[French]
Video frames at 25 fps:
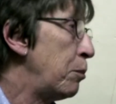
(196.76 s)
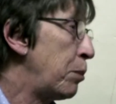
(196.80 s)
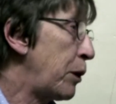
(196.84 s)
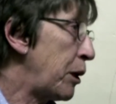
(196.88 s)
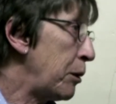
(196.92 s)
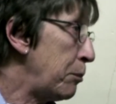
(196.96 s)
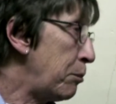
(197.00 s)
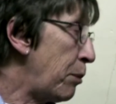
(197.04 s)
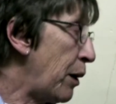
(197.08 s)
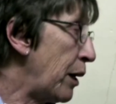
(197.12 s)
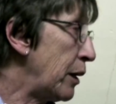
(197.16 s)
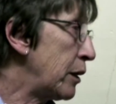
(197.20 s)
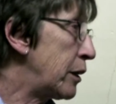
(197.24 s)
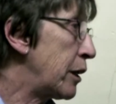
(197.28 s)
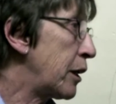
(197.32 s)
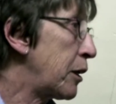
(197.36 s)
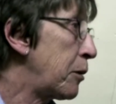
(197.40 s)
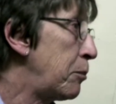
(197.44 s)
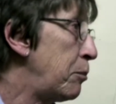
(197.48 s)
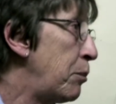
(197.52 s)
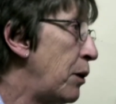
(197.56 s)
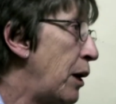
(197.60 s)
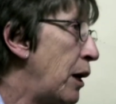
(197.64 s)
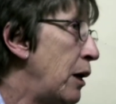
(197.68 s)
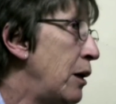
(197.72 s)
préparent des
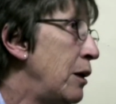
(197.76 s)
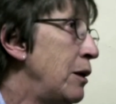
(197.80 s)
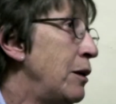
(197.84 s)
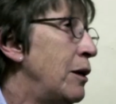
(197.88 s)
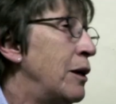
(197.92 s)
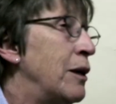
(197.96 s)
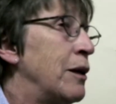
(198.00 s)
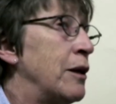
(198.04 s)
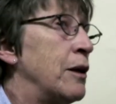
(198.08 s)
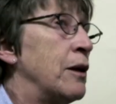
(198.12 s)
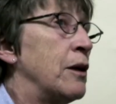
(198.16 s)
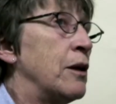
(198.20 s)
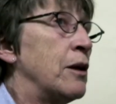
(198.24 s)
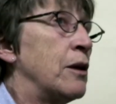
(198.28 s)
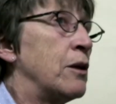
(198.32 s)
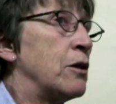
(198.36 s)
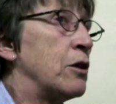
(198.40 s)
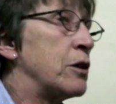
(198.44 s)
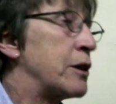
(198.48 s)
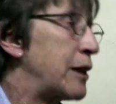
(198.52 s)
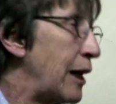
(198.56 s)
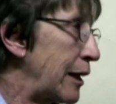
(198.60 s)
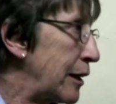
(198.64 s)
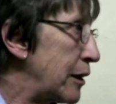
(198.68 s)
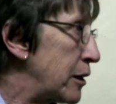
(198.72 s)
repas,
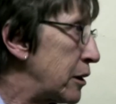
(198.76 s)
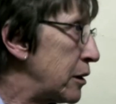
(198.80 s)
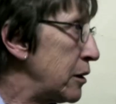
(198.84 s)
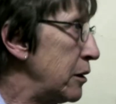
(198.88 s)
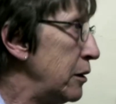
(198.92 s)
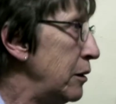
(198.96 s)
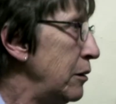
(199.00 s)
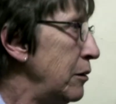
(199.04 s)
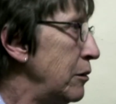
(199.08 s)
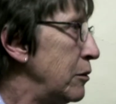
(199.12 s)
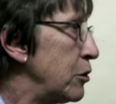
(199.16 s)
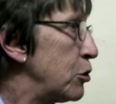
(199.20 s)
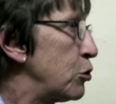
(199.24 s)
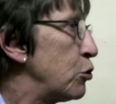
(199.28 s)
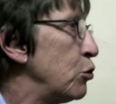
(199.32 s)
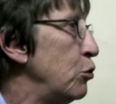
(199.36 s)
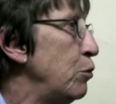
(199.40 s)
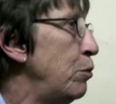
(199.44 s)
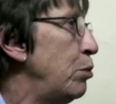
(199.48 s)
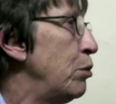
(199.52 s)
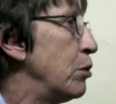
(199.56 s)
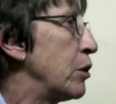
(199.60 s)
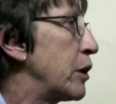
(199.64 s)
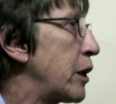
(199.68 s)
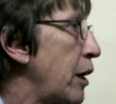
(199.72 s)
tartines,
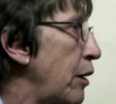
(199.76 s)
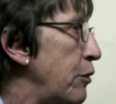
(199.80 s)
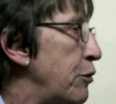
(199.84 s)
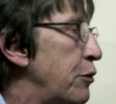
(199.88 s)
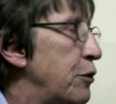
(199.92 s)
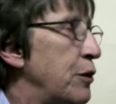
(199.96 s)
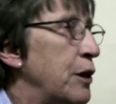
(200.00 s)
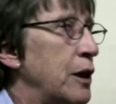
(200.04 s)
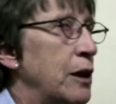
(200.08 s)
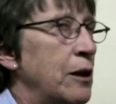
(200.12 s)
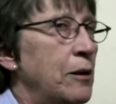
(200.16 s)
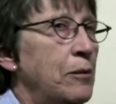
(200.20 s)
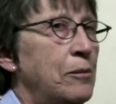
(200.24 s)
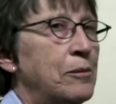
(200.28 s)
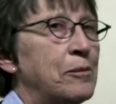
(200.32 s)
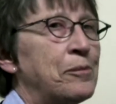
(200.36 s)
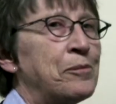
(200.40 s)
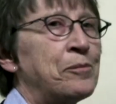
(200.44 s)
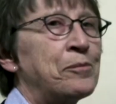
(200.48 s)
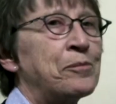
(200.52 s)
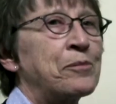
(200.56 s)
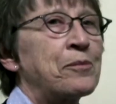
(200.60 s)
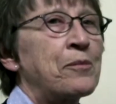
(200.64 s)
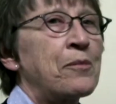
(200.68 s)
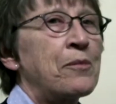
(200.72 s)
soupe, café
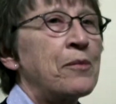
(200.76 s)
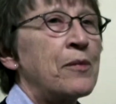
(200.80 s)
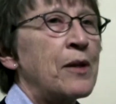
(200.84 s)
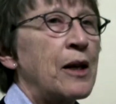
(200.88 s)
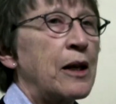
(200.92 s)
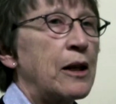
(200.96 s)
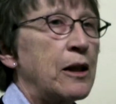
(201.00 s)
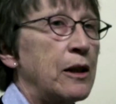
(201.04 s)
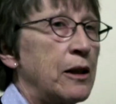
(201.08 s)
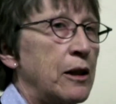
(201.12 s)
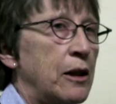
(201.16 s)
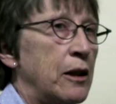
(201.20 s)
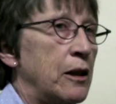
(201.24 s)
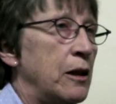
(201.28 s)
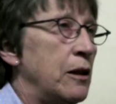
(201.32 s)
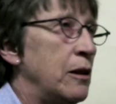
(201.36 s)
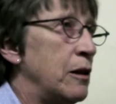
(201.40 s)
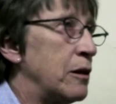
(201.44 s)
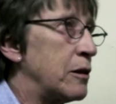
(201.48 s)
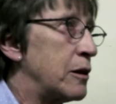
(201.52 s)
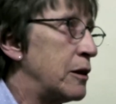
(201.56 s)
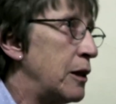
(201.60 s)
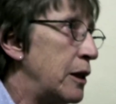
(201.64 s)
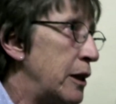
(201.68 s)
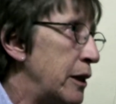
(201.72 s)

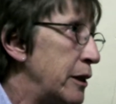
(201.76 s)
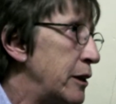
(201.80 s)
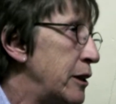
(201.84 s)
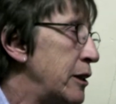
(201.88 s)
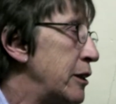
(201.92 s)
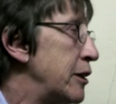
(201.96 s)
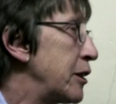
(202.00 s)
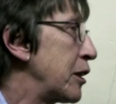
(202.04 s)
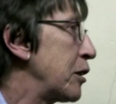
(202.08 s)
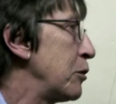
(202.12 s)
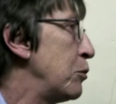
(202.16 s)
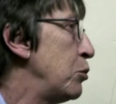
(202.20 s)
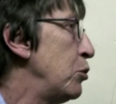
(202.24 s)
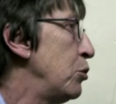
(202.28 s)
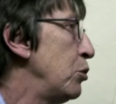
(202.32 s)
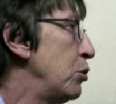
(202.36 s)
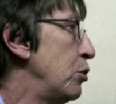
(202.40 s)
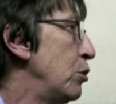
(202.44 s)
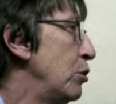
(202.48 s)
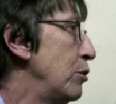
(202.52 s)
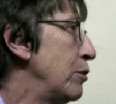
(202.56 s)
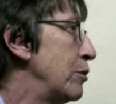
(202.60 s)
et les distribuent.